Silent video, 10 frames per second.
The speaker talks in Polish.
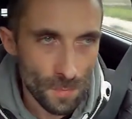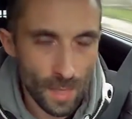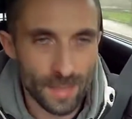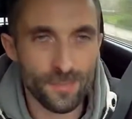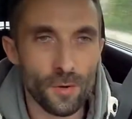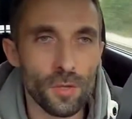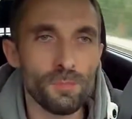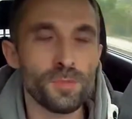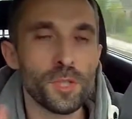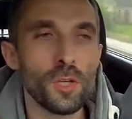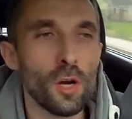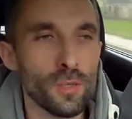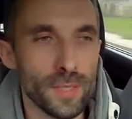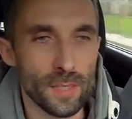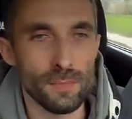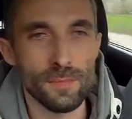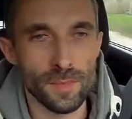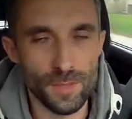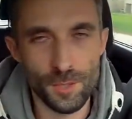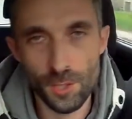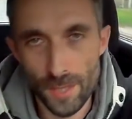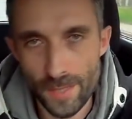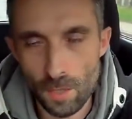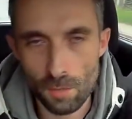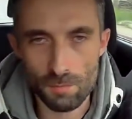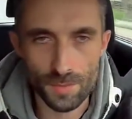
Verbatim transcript: A swoją przygodę z DJ-ką,